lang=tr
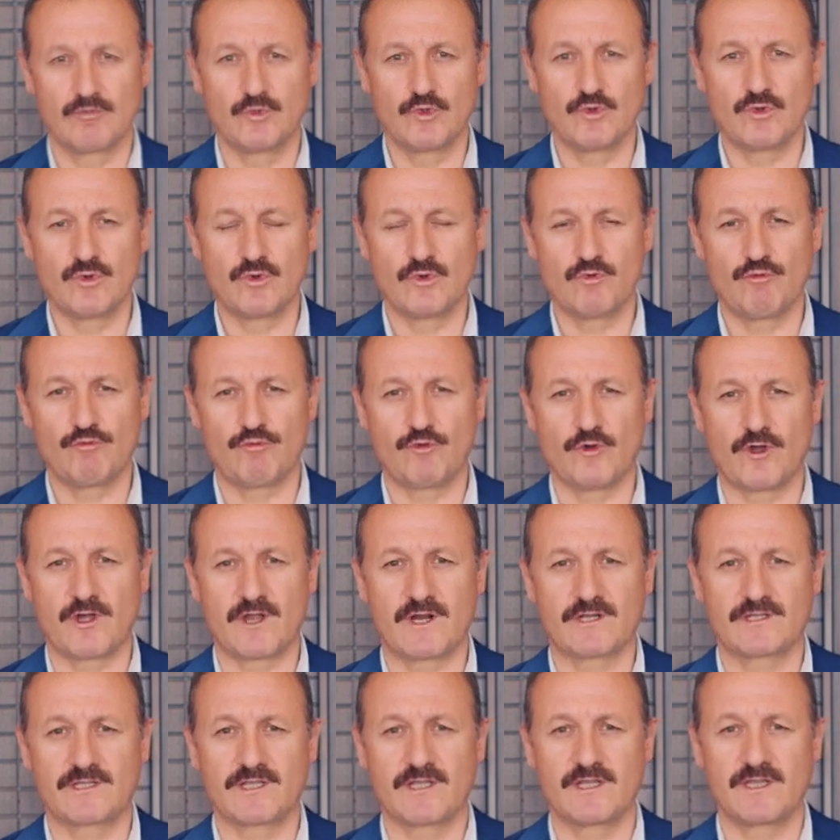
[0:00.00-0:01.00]
Bu
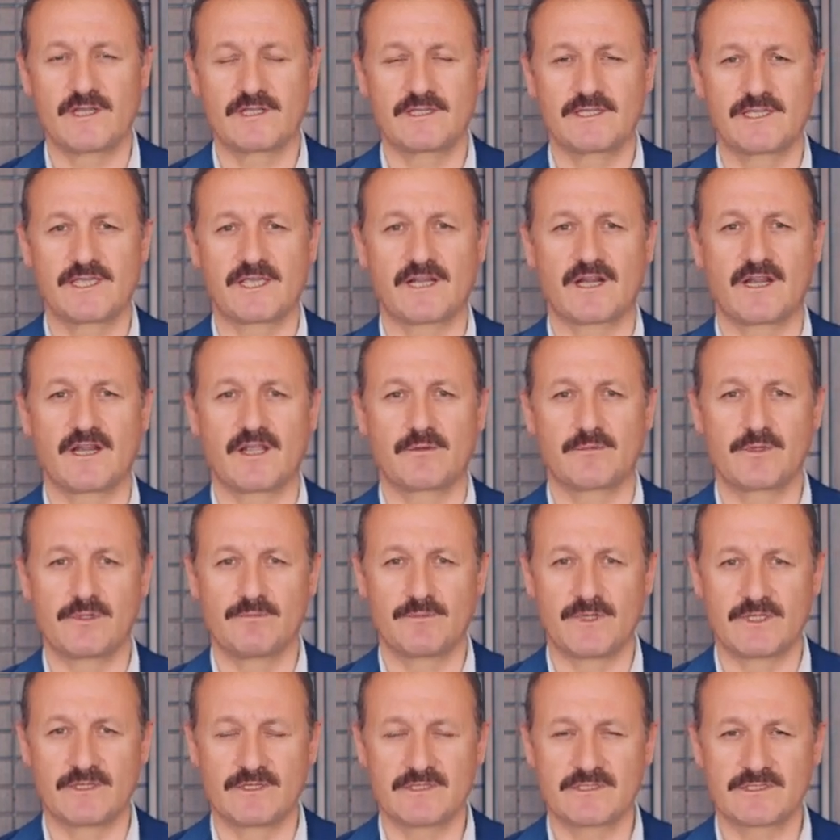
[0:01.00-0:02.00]
fuarda yer
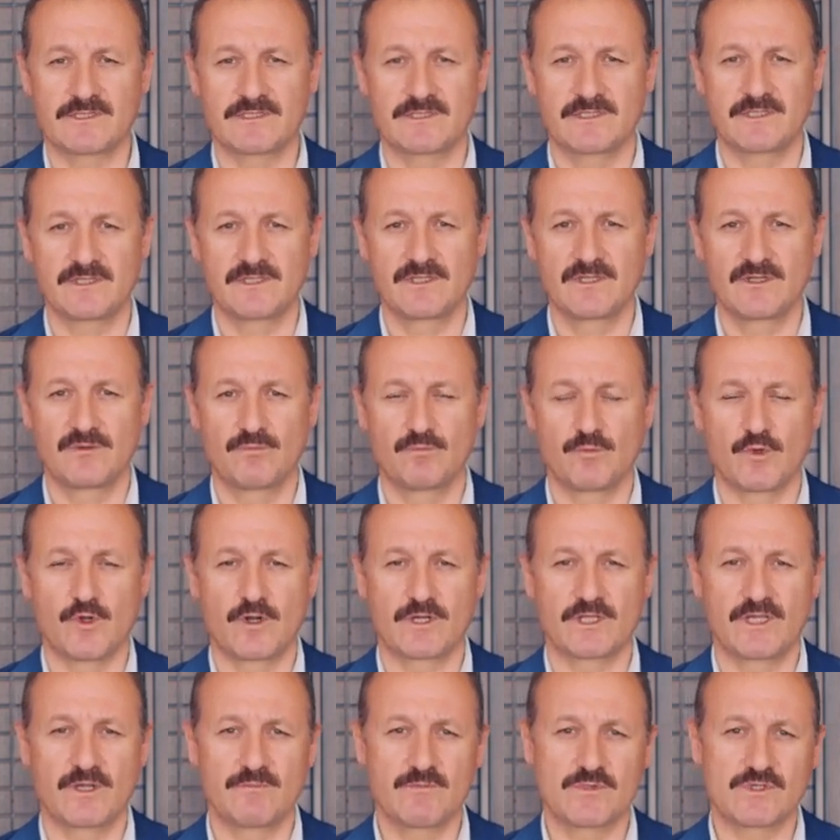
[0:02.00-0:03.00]
alabilmeniz,
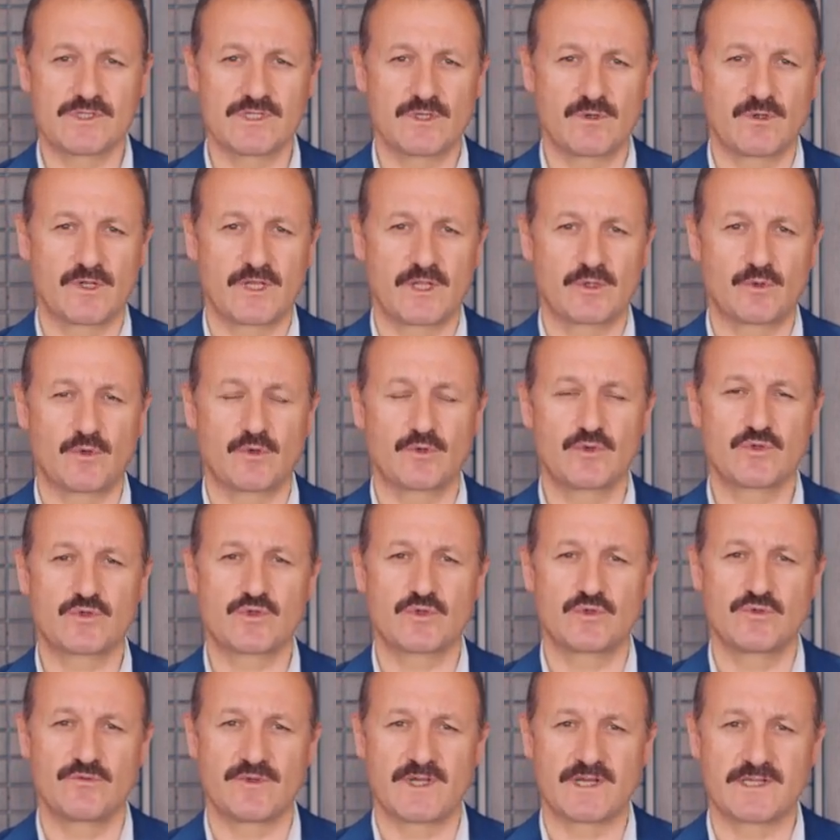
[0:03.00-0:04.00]
bölgemizde olan
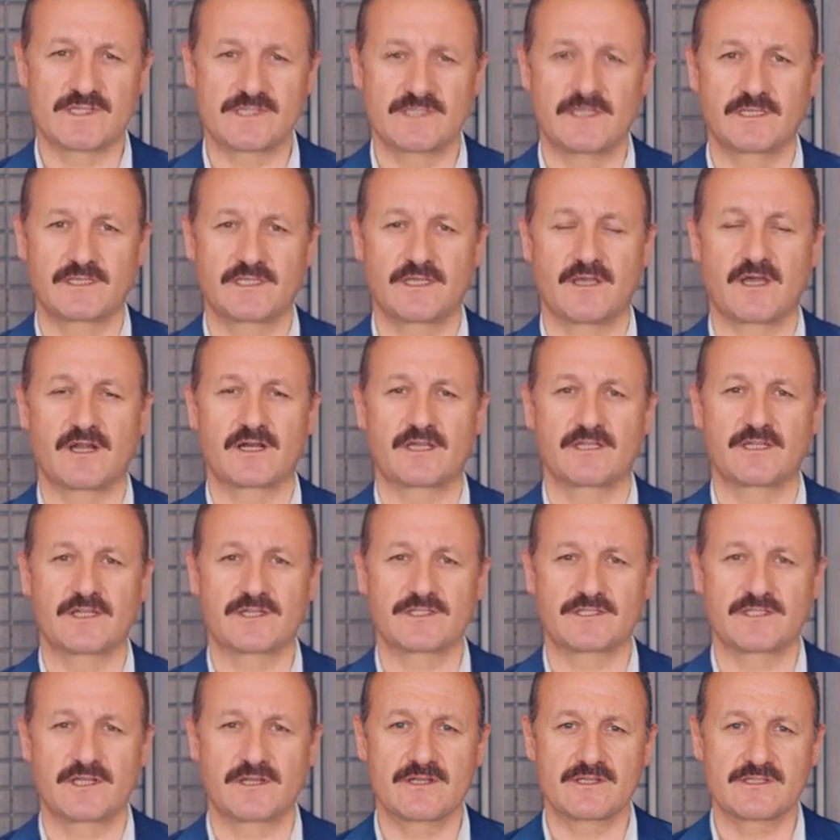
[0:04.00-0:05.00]
13 üniversitedeki
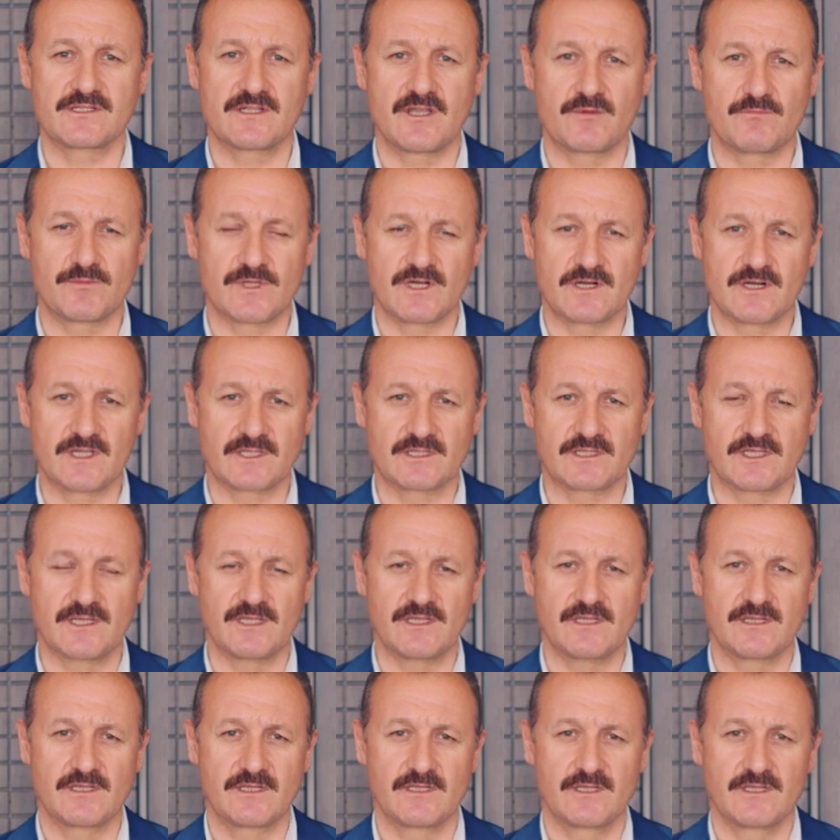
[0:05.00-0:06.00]
arkadaşlarınızla
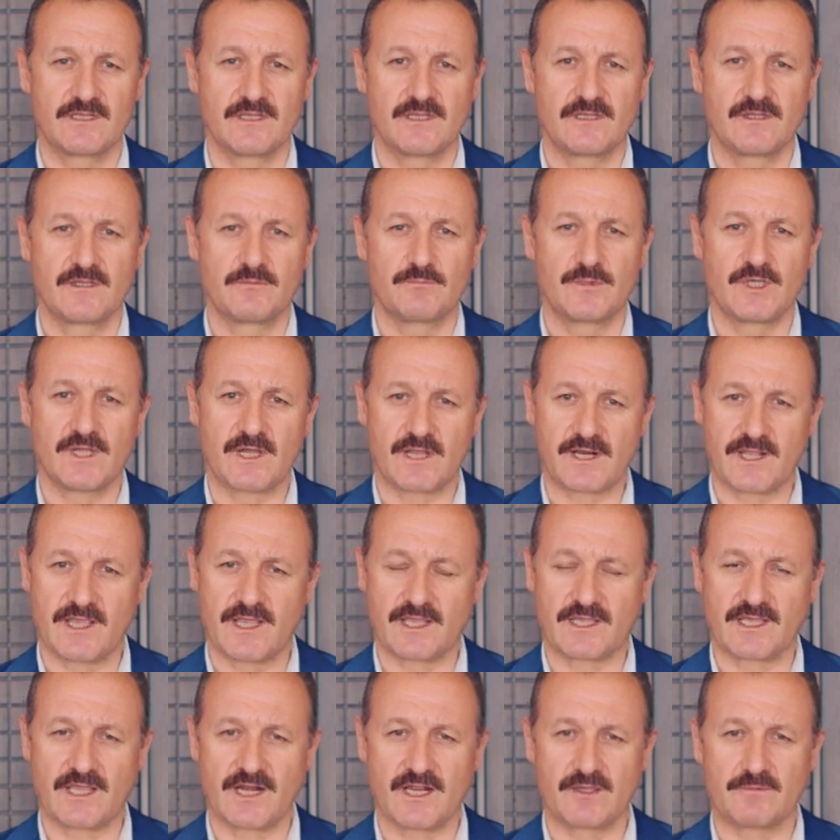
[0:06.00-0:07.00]
birlikte bir
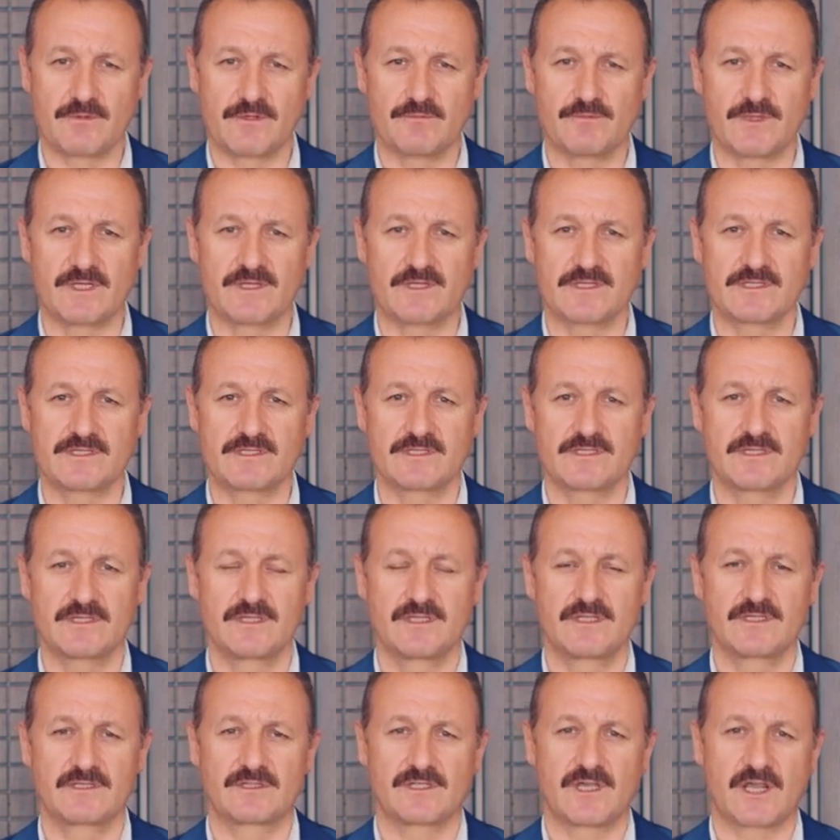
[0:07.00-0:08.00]
araya gelebilmeniz,
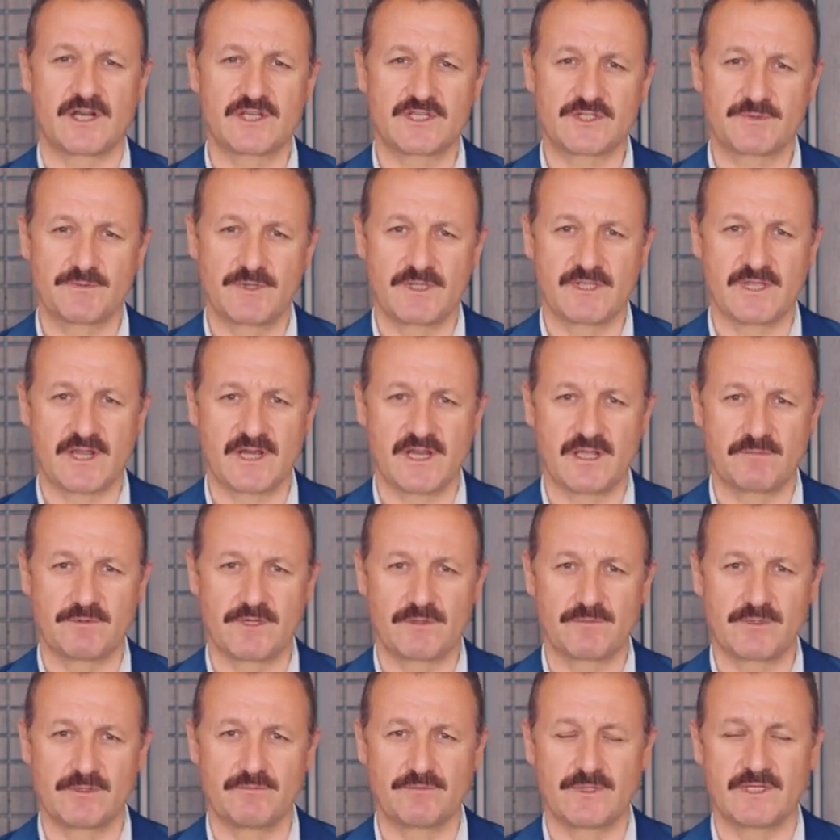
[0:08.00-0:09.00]
tartışmalar
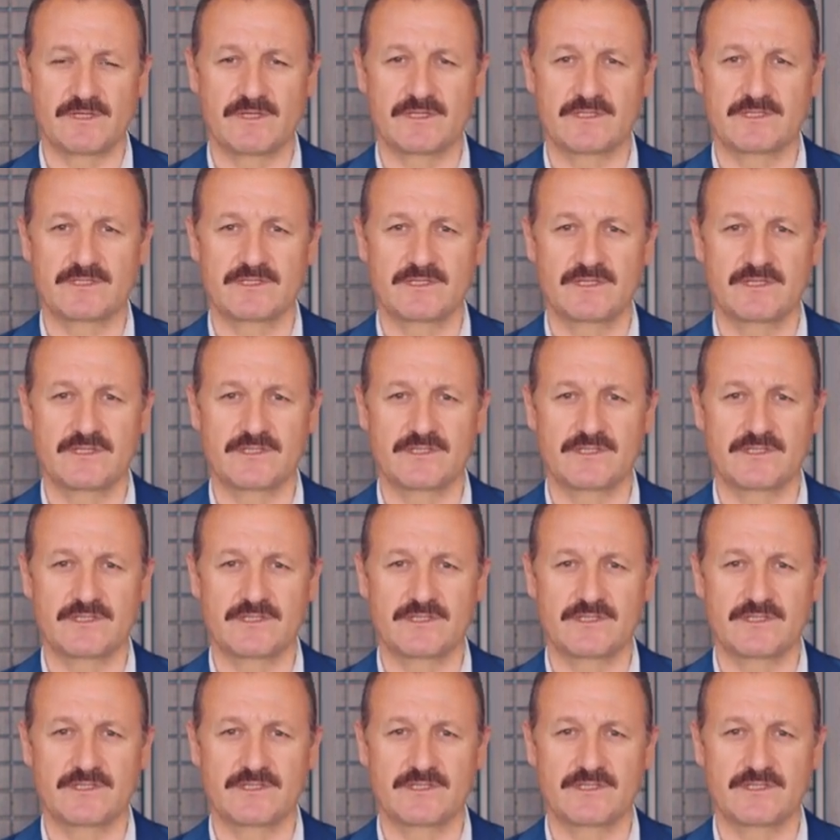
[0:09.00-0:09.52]
yapabilmeniz,